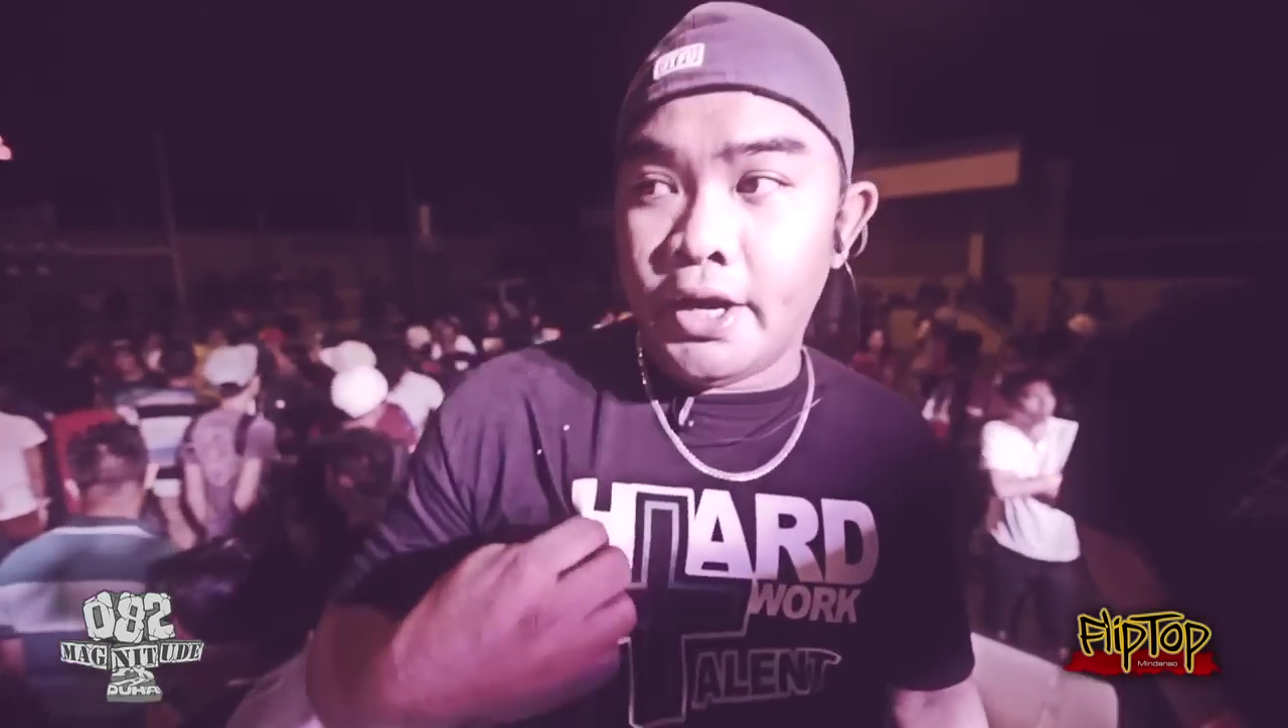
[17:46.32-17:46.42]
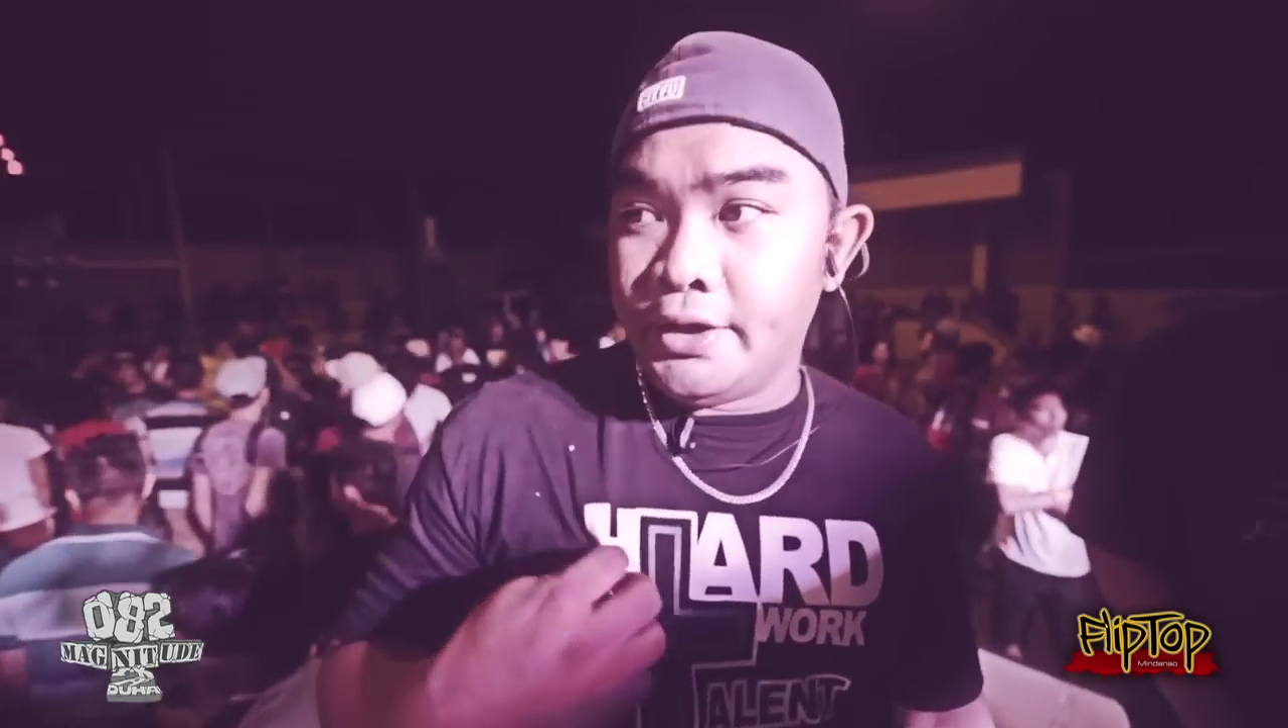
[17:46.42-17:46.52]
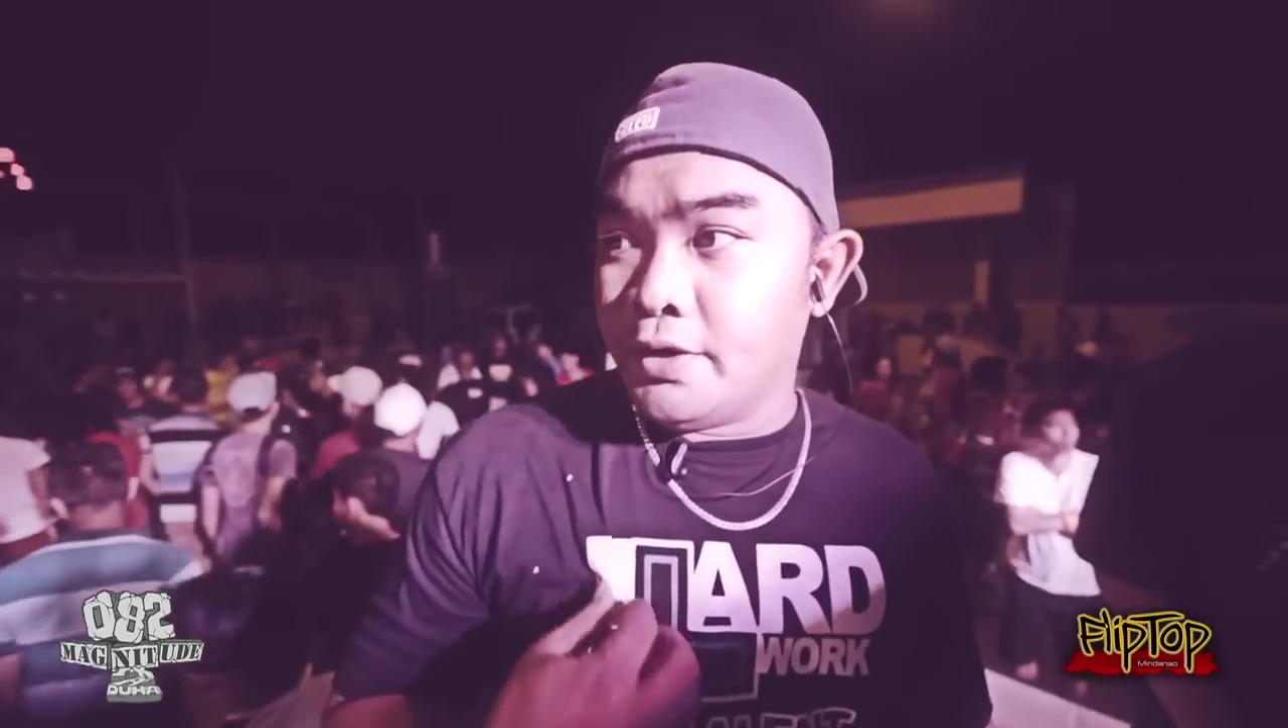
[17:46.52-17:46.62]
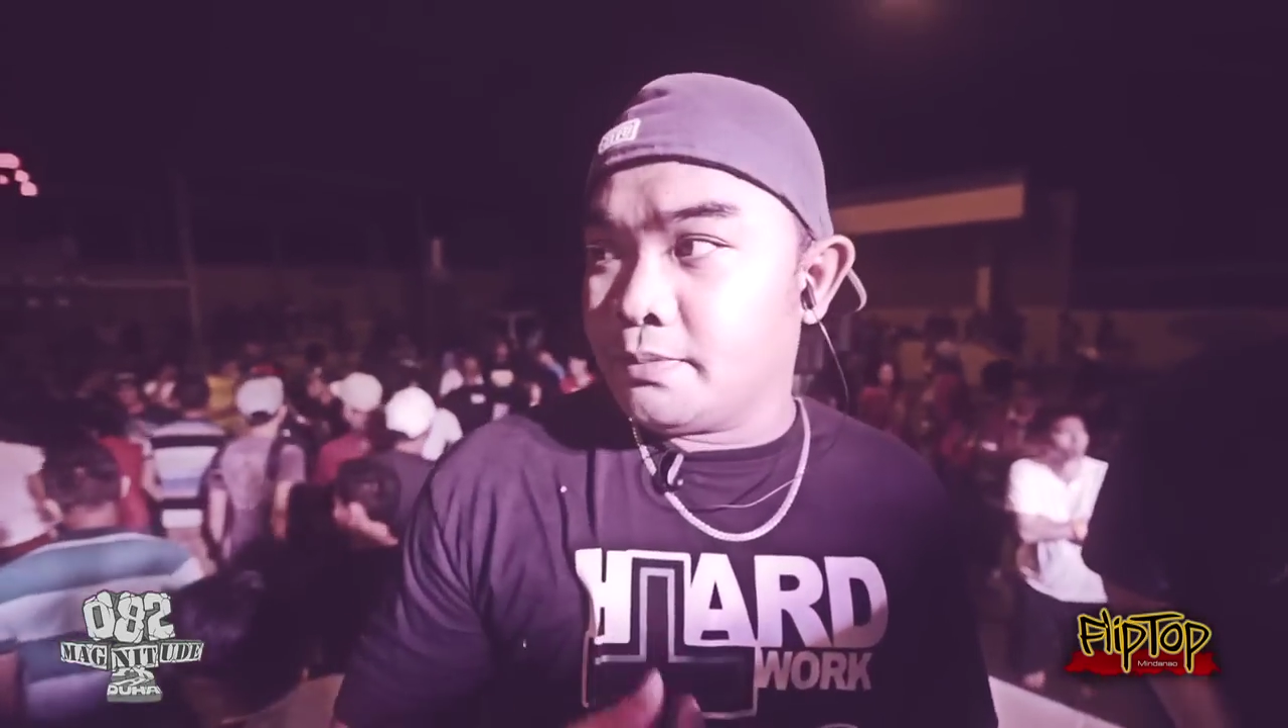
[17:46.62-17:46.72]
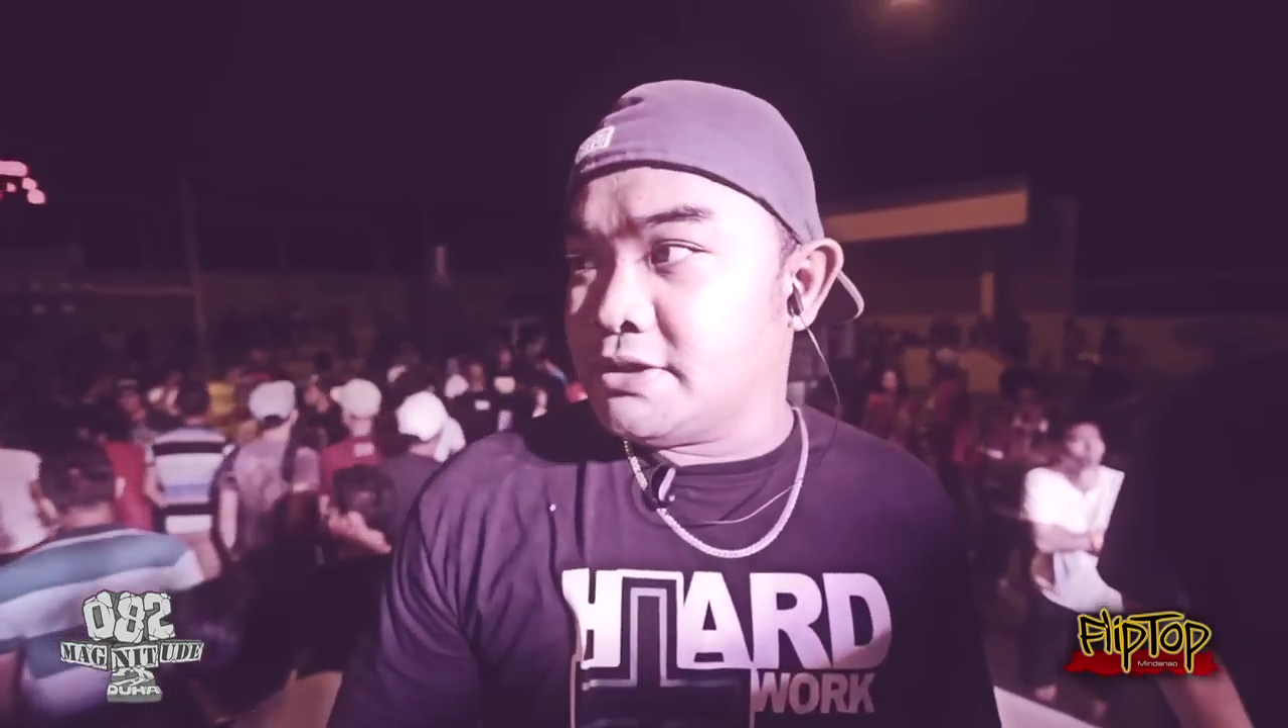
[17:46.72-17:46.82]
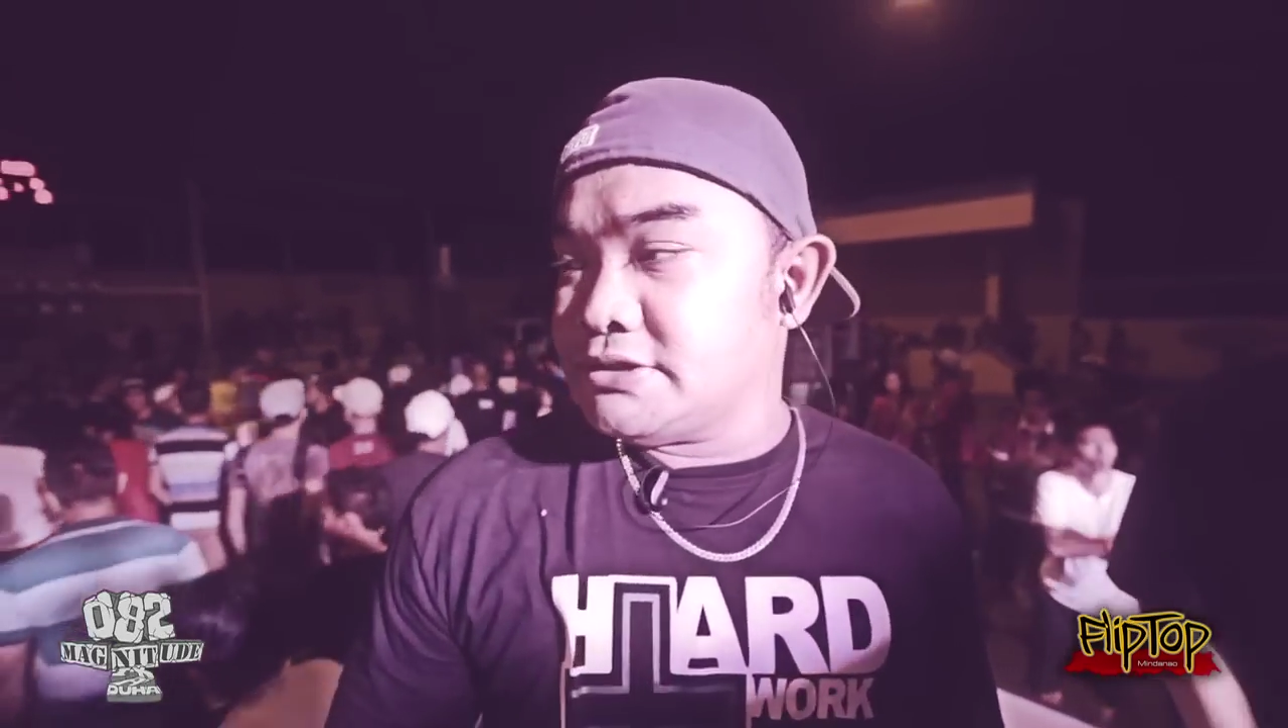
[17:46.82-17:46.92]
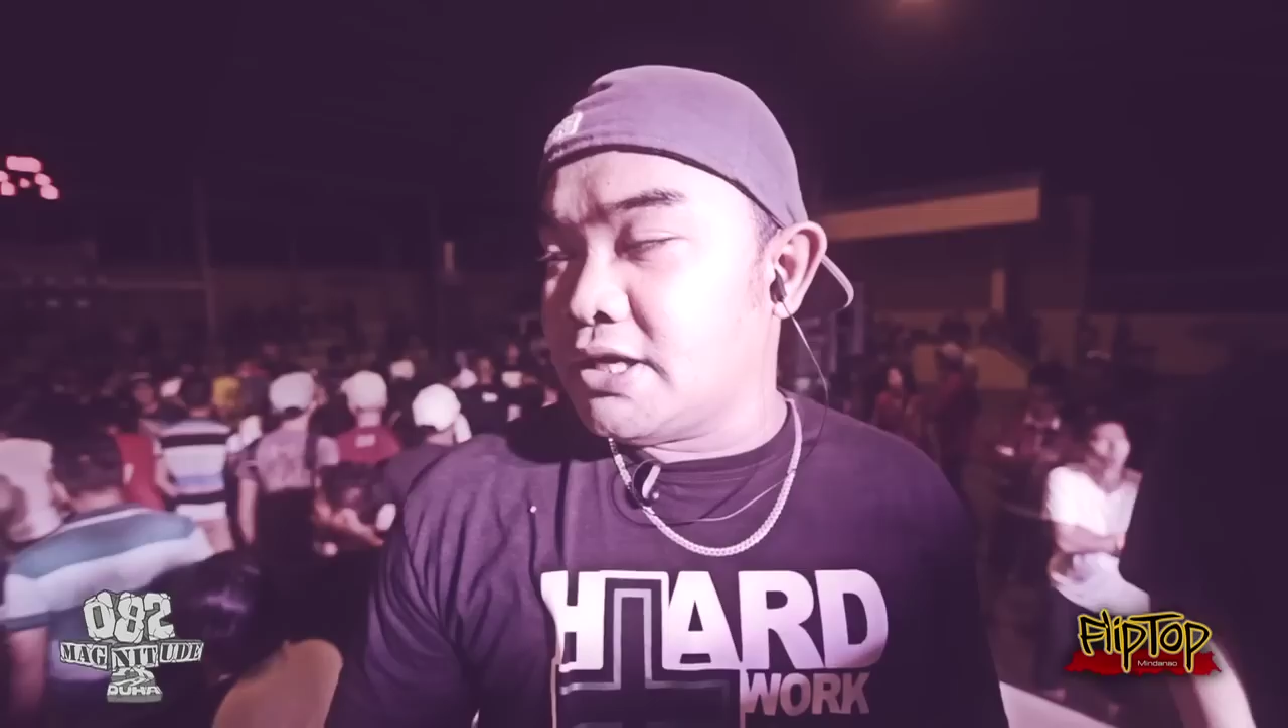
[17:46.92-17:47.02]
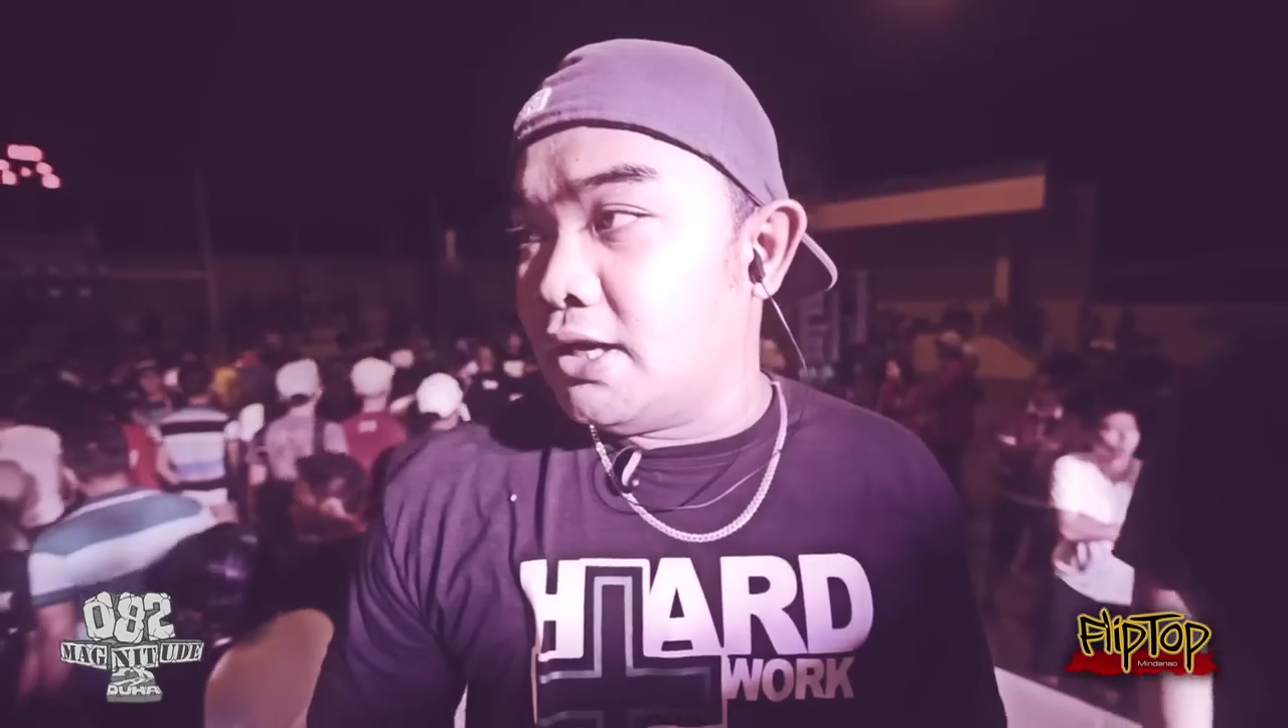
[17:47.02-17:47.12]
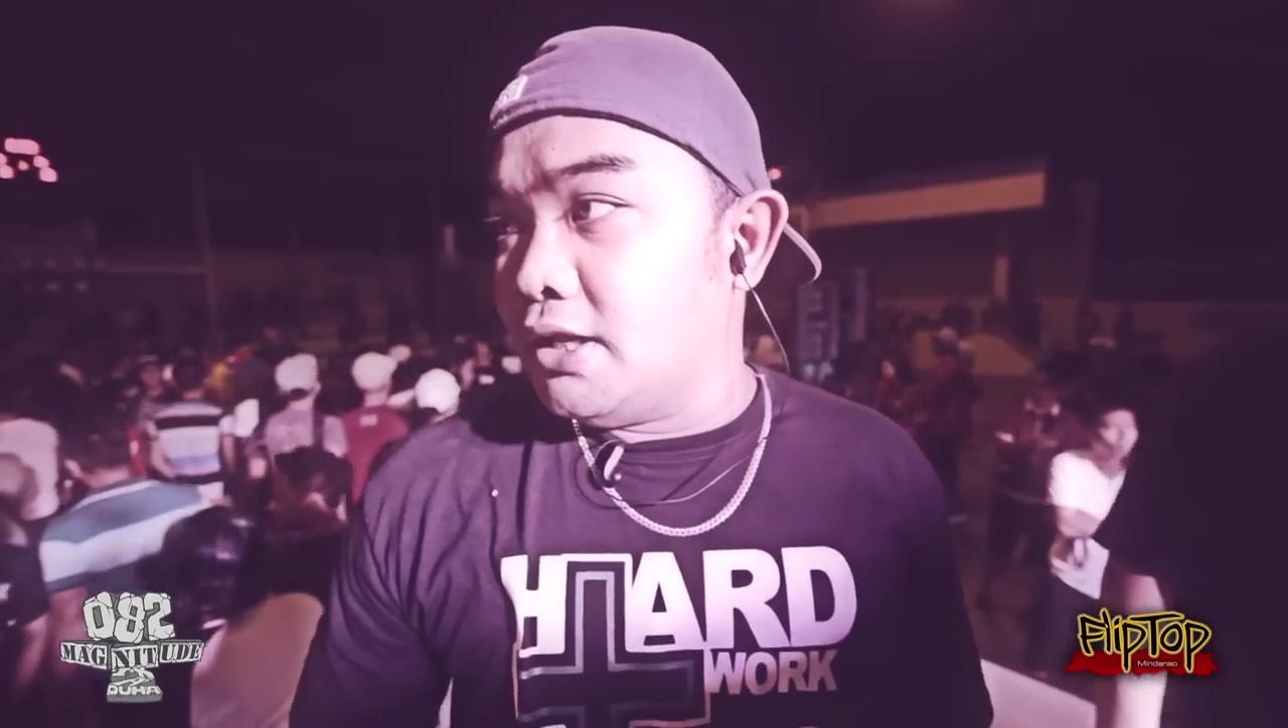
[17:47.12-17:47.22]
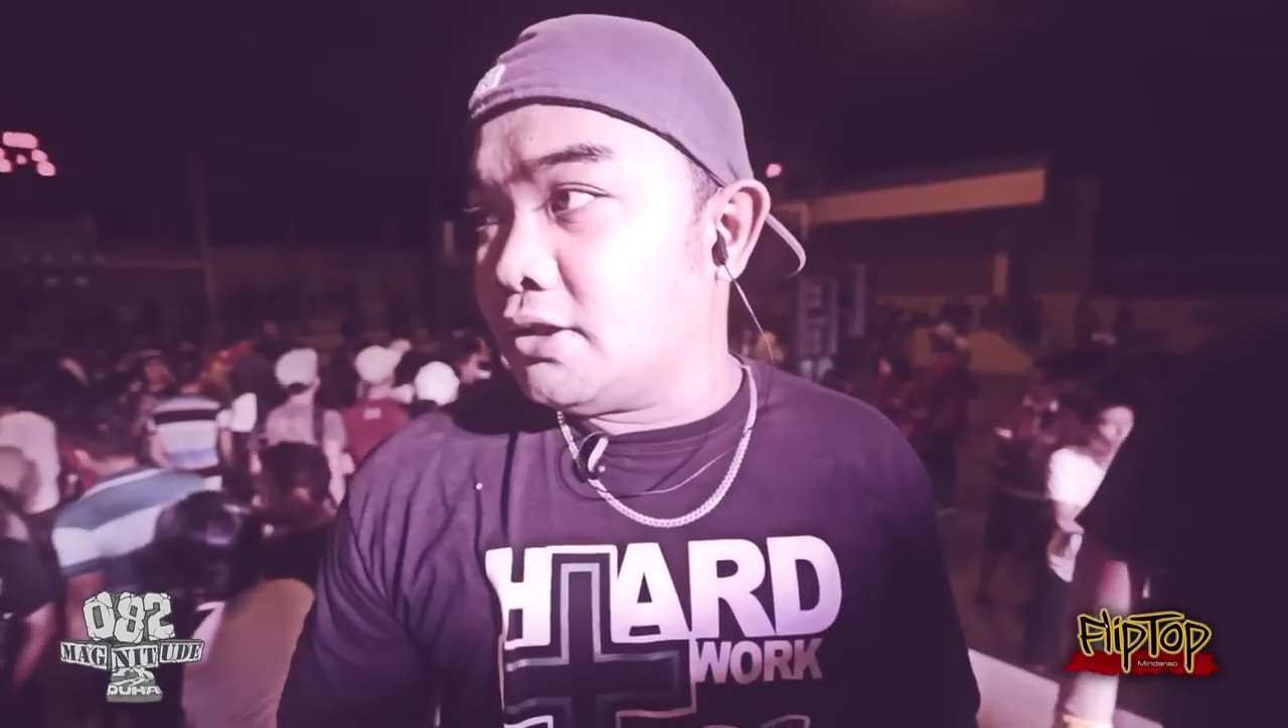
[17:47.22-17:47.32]
hard work plus
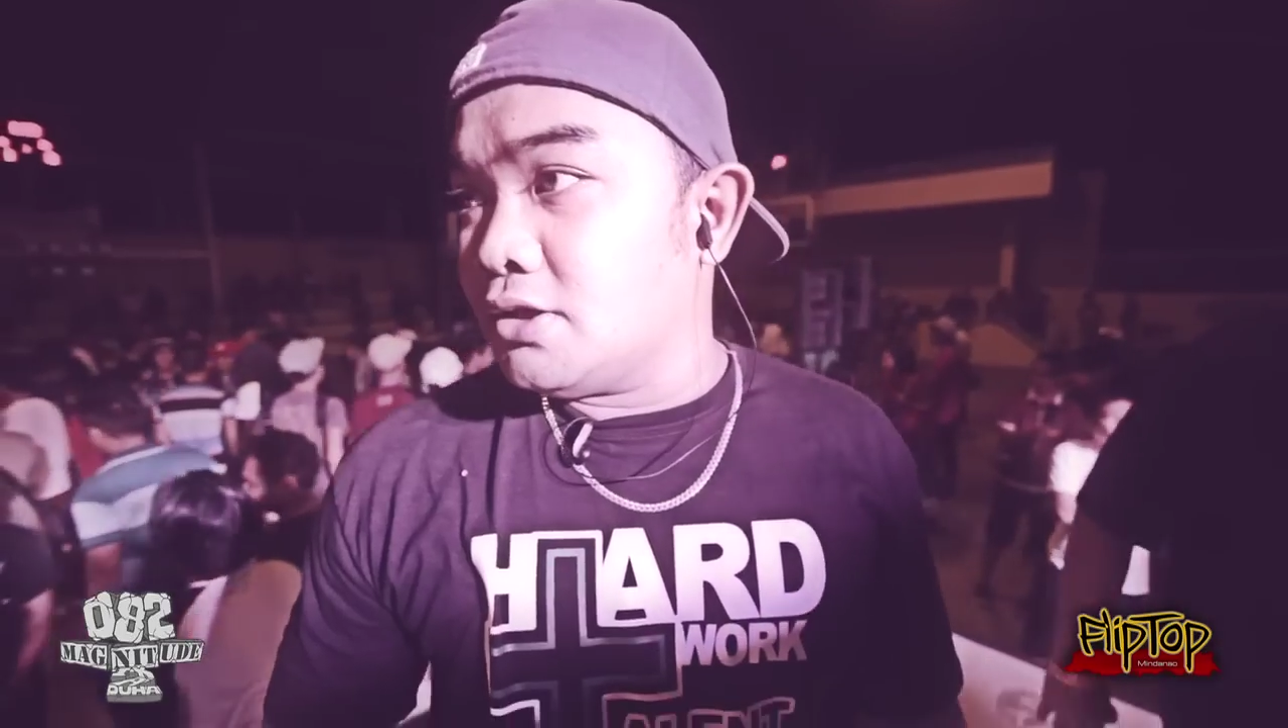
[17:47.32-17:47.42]
talent